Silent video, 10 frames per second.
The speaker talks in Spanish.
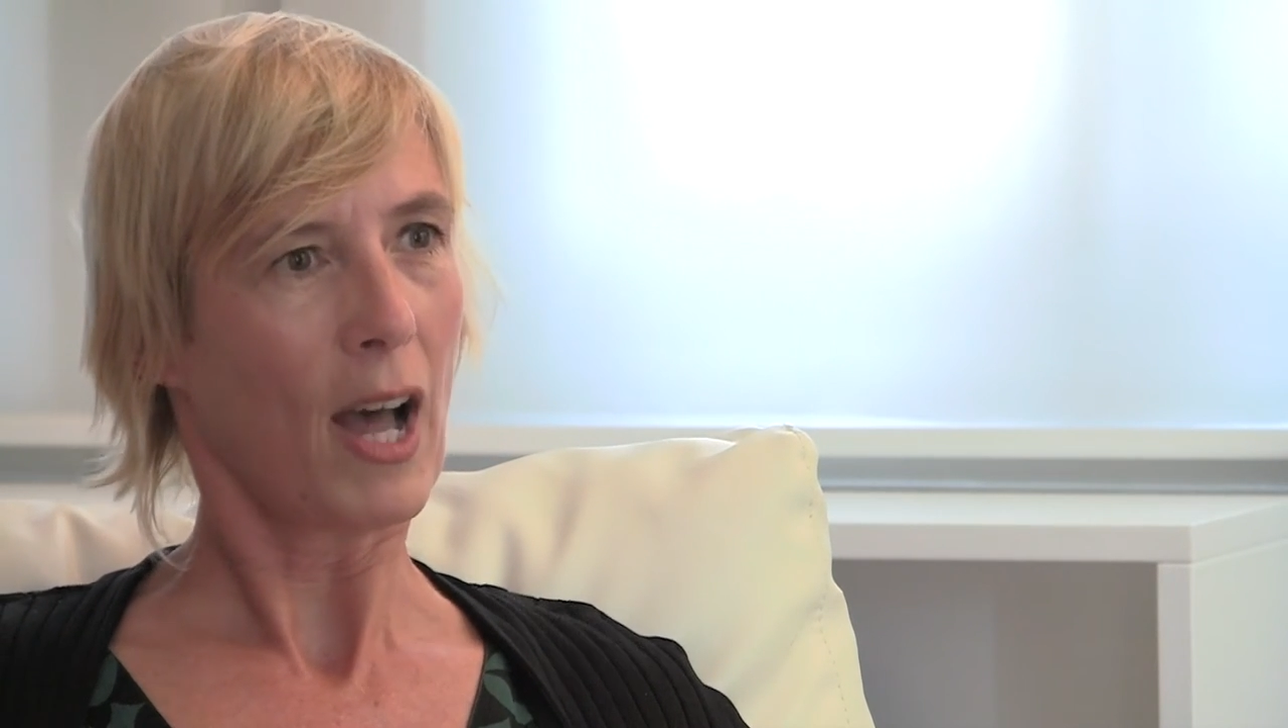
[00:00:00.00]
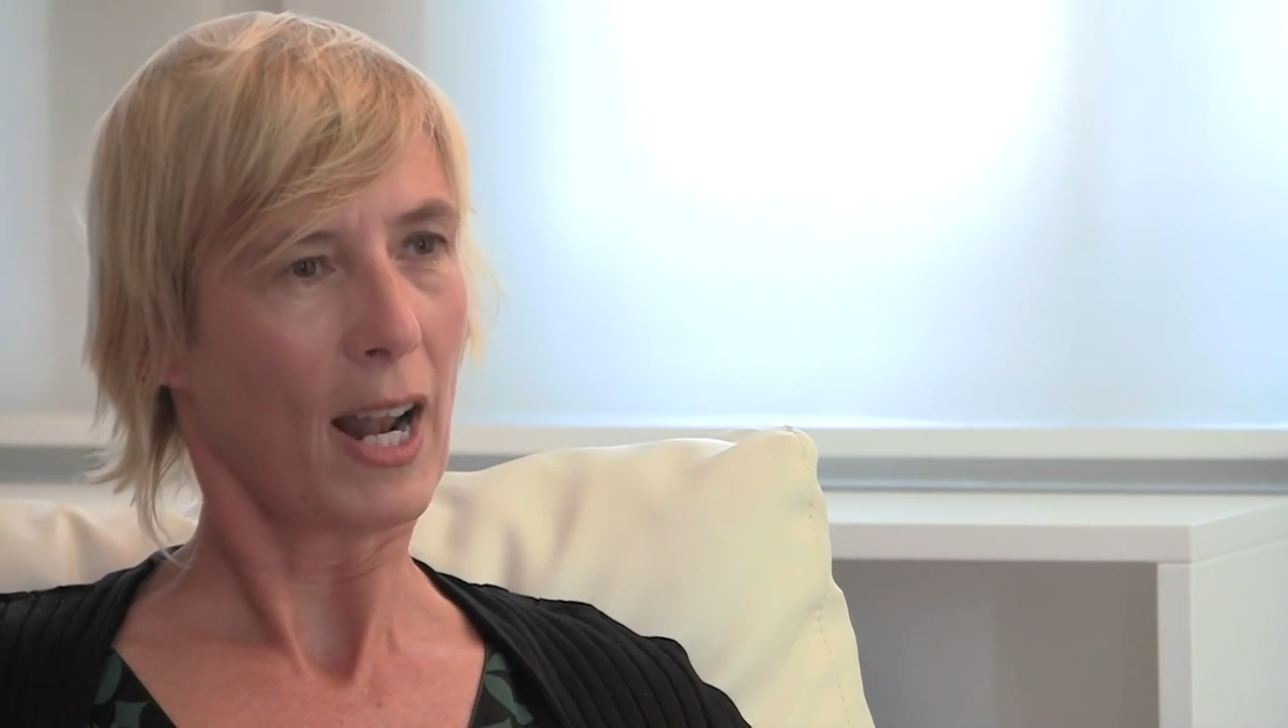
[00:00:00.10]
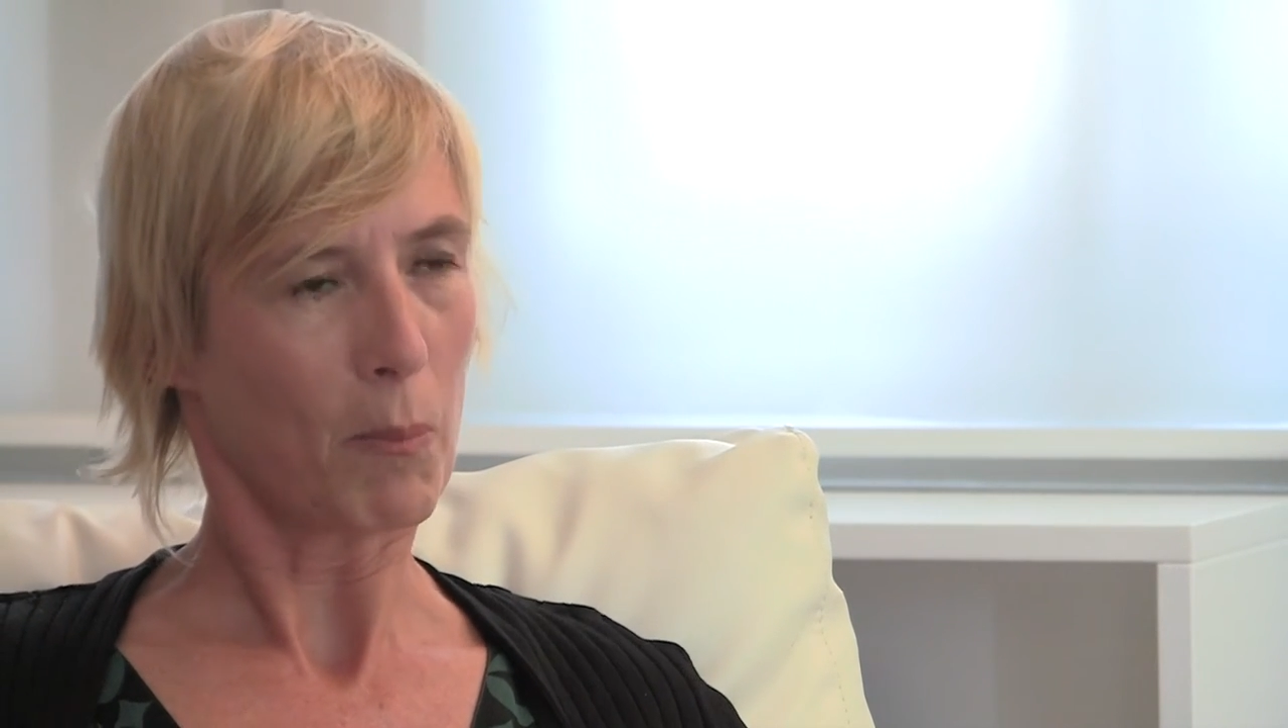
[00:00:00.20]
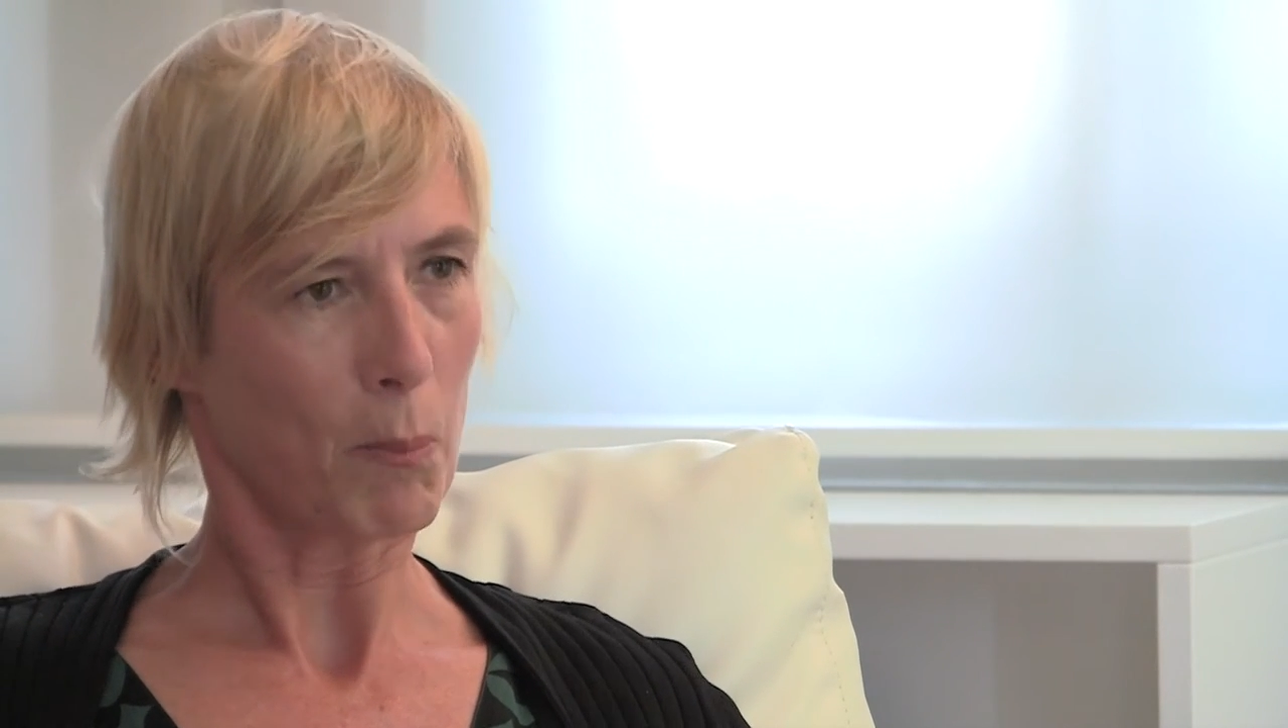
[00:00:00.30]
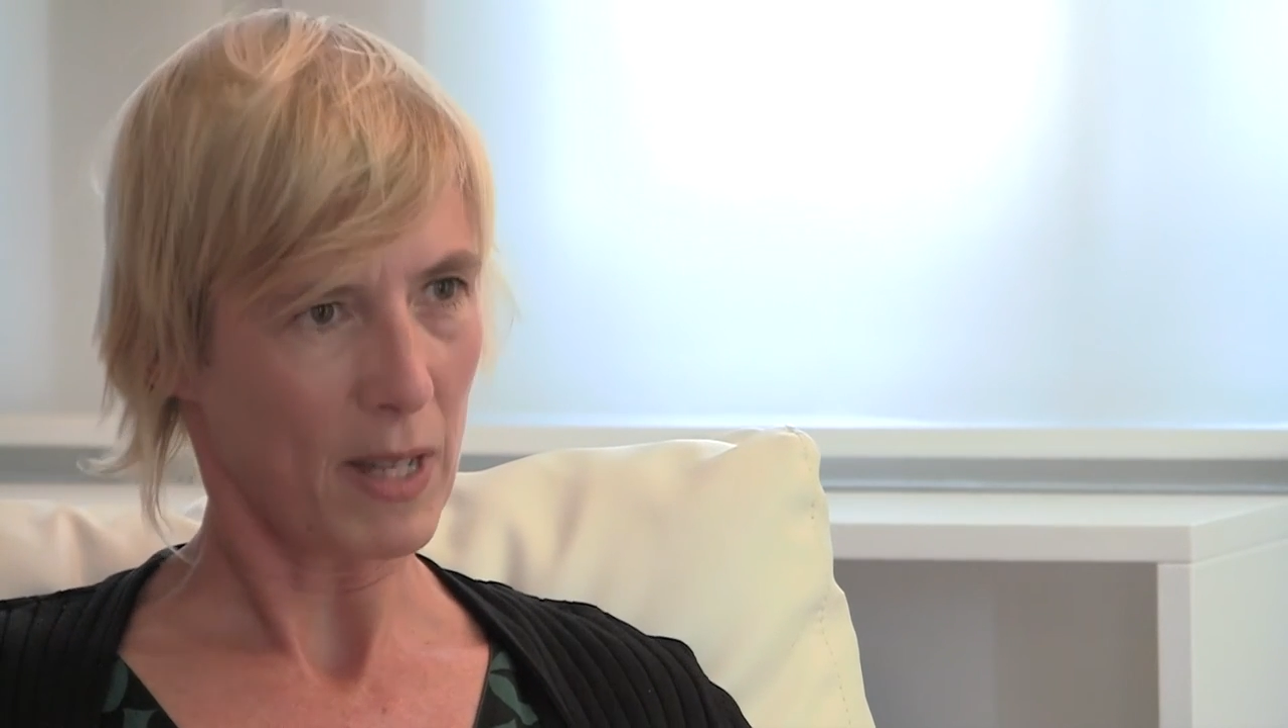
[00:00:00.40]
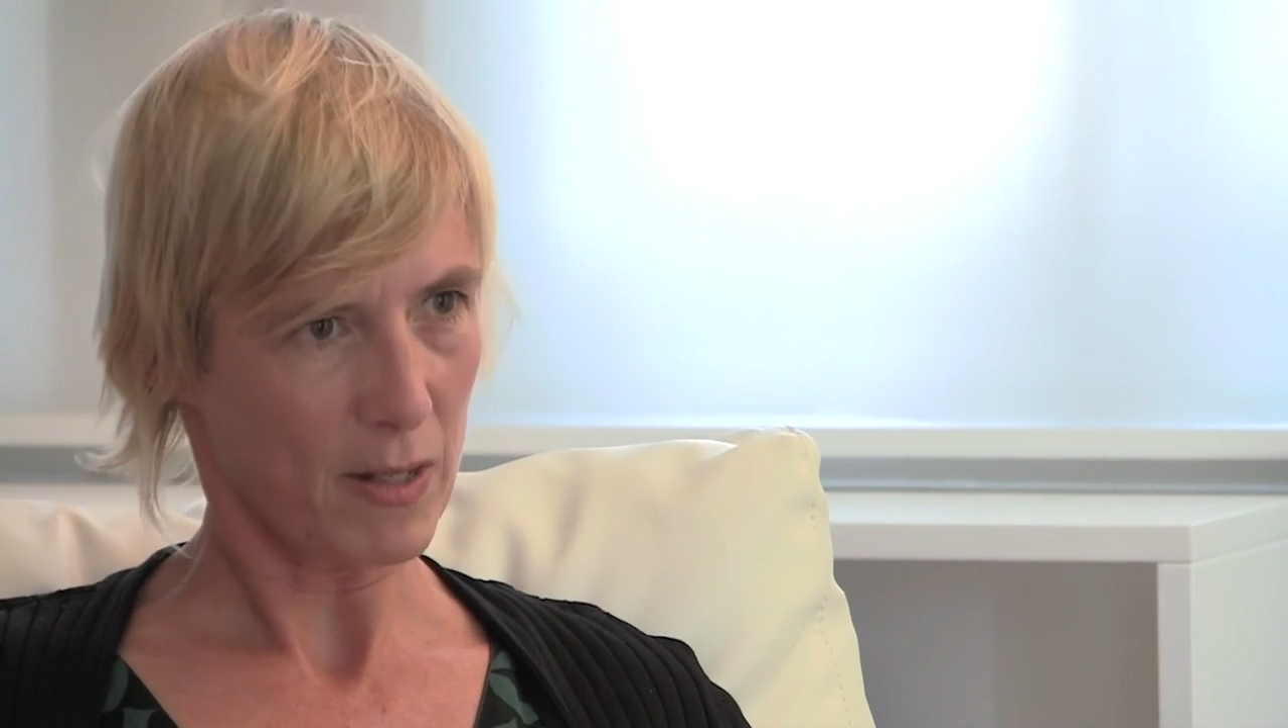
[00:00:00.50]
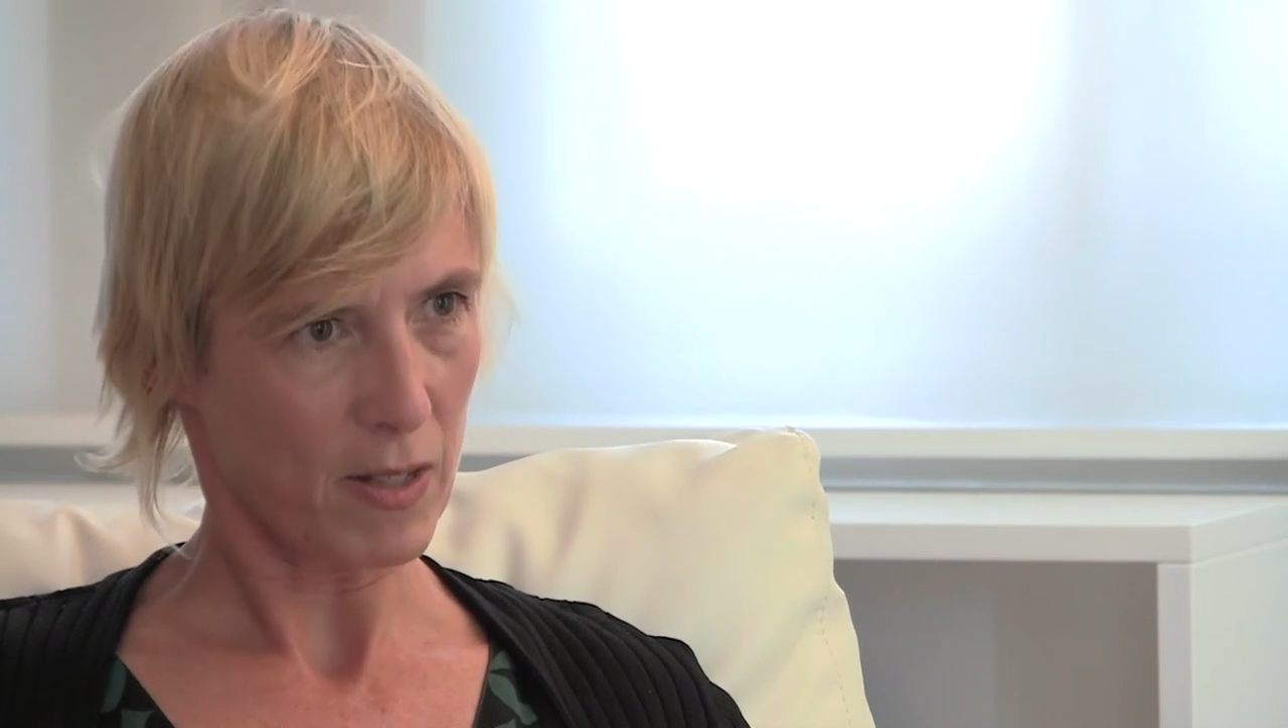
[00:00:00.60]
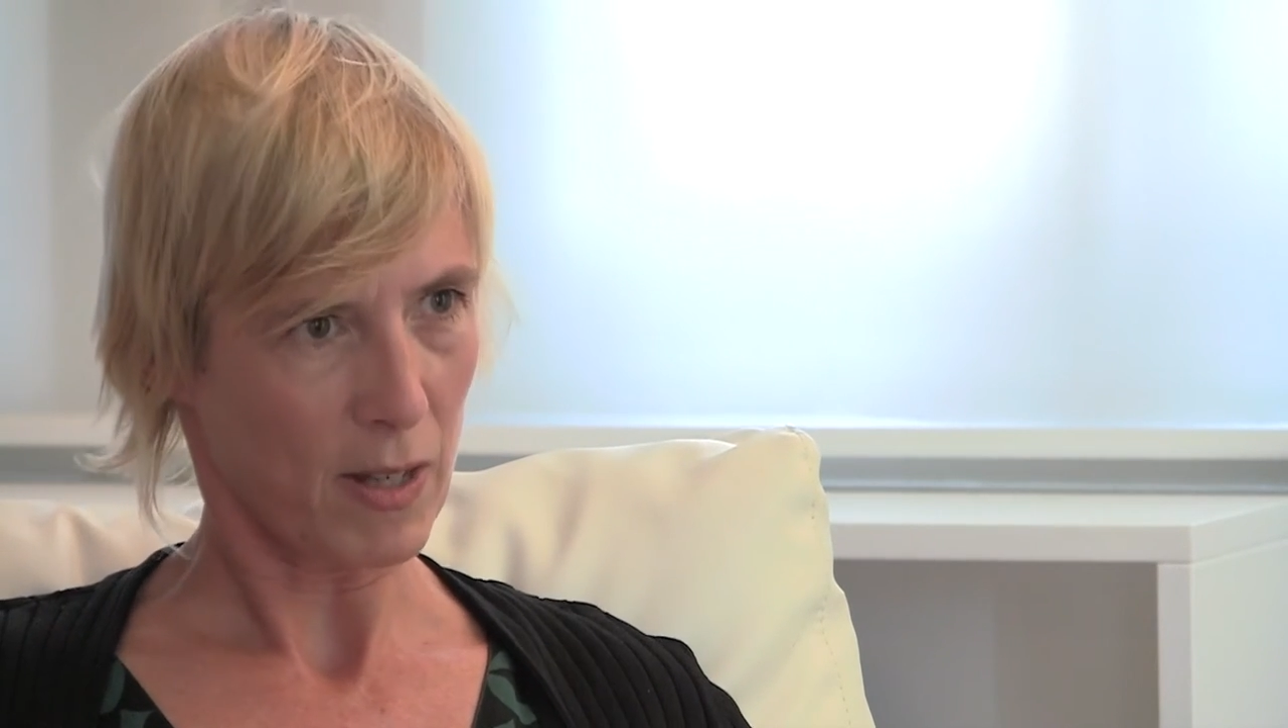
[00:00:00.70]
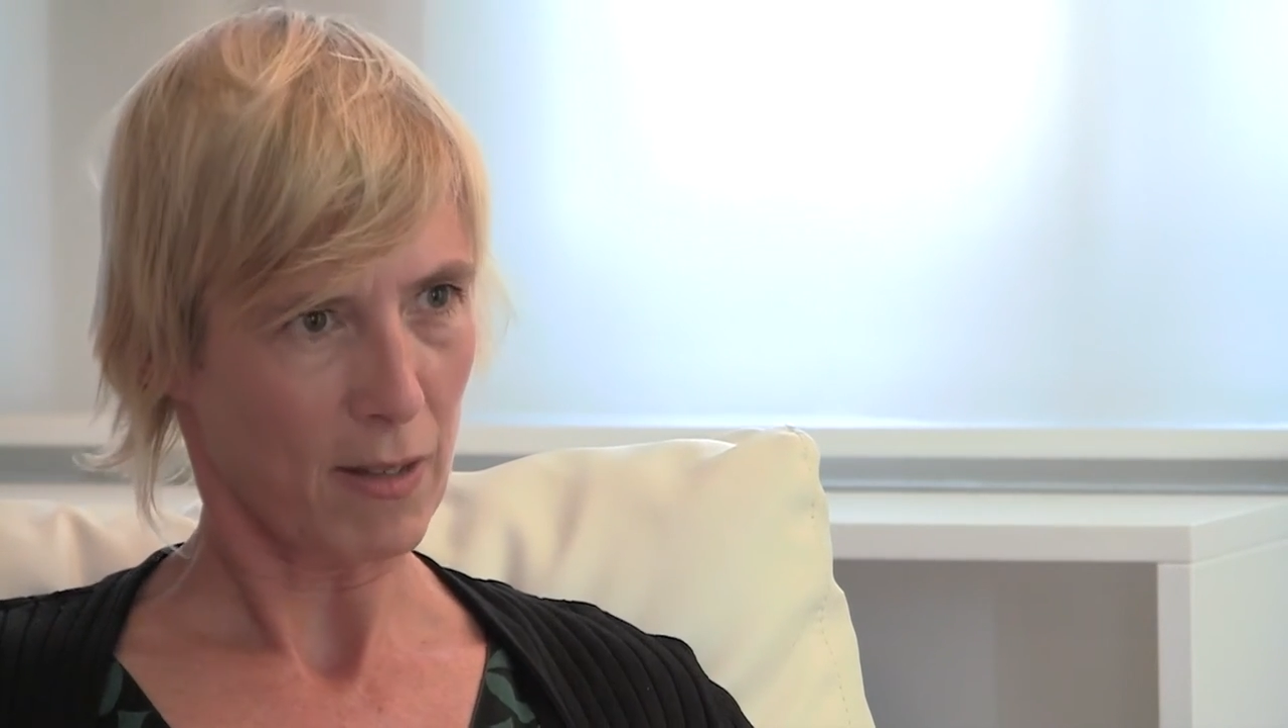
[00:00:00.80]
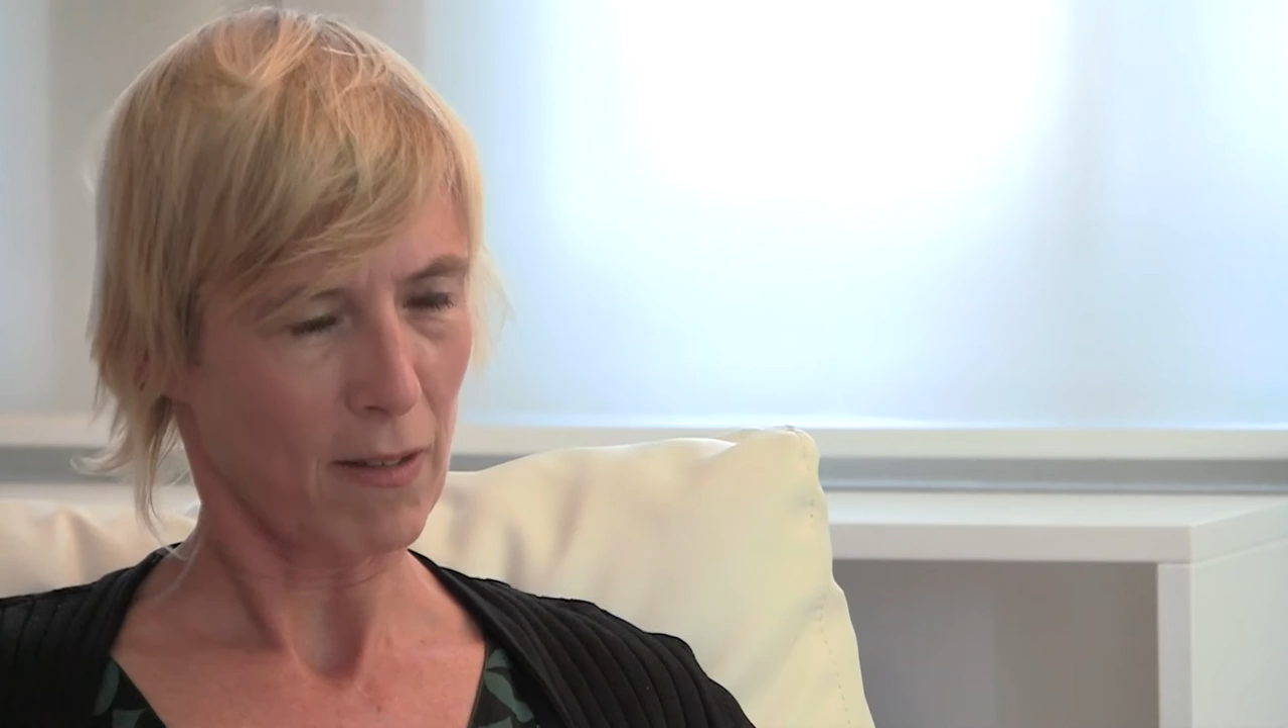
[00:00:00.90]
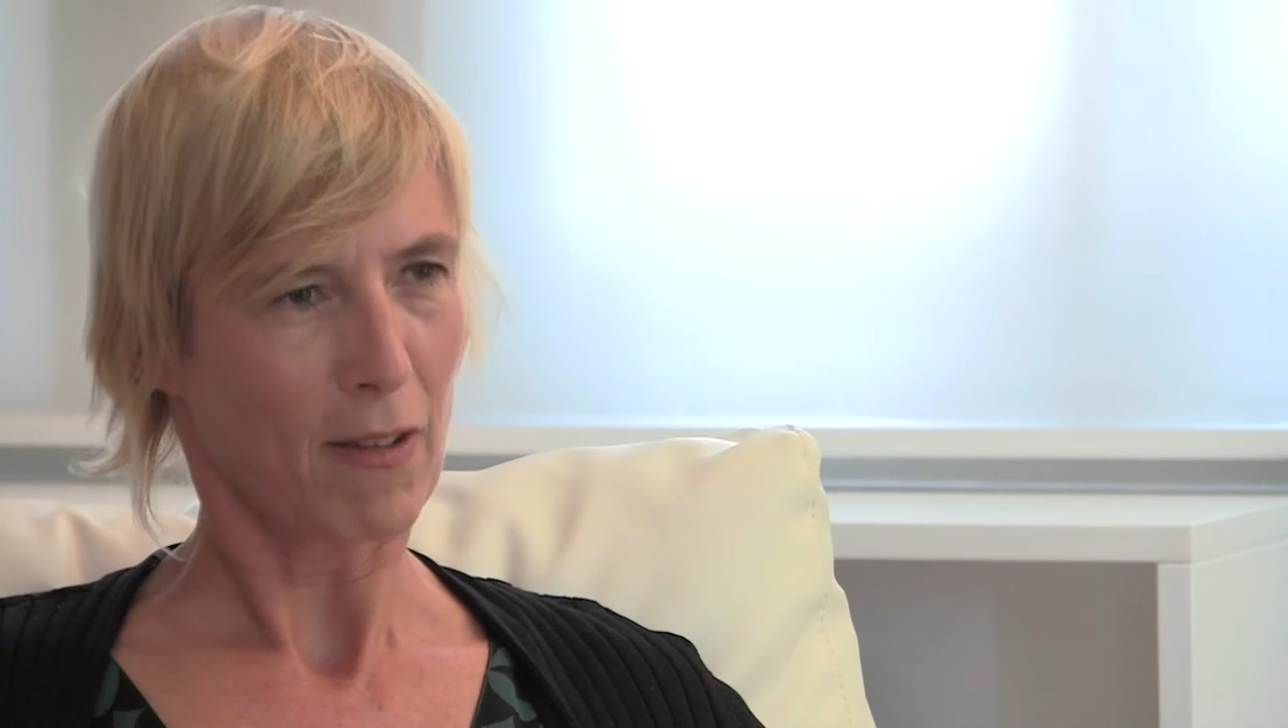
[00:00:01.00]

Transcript: a la inversa.